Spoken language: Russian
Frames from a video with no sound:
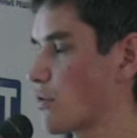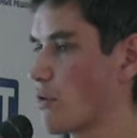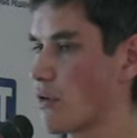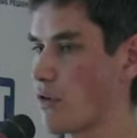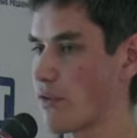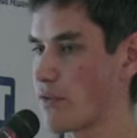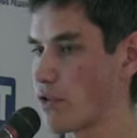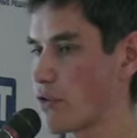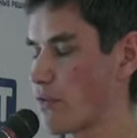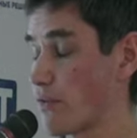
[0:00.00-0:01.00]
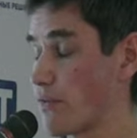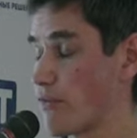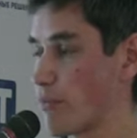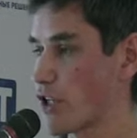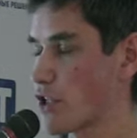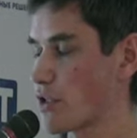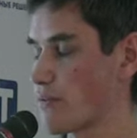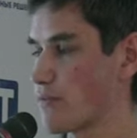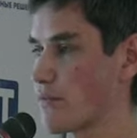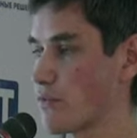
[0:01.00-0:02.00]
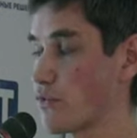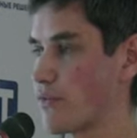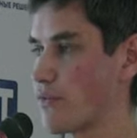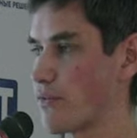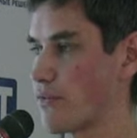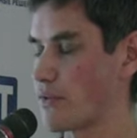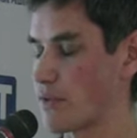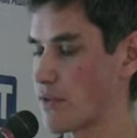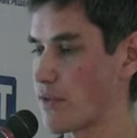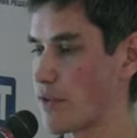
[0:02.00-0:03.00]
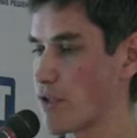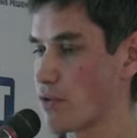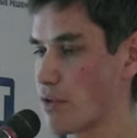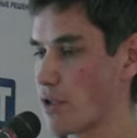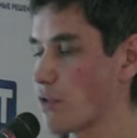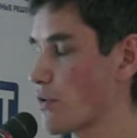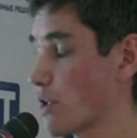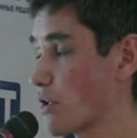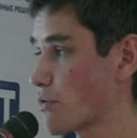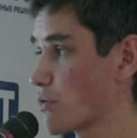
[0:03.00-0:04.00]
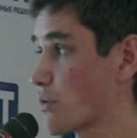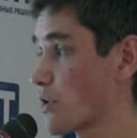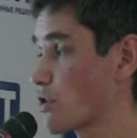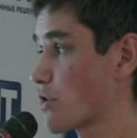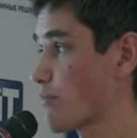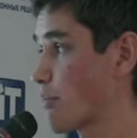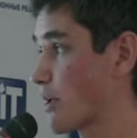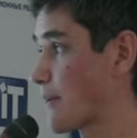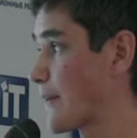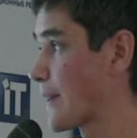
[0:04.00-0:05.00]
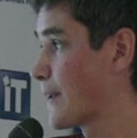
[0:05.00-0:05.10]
но в, ядро, в бранч, ну, в, это, в репозиторий к Linux они еще не попали.